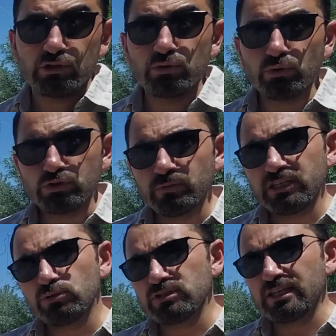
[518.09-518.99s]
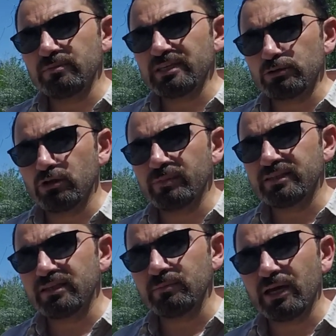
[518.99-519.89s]
Çünkü o zaman 250 bin
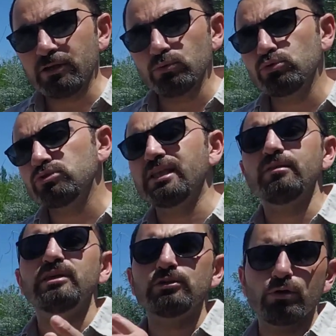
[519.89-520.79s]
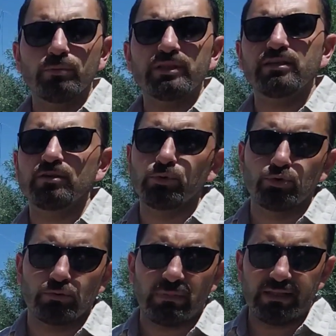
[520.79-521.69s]
kilometreyi ben 350 bin kilometre gibi
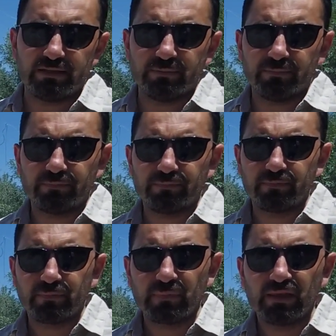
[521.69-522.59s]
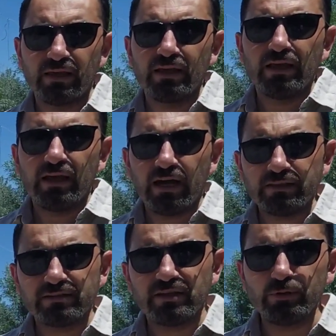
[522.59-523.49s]
düşünmeliydim.
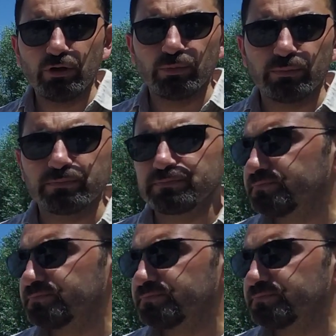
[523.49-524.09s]
Anlatabiliyor muyum?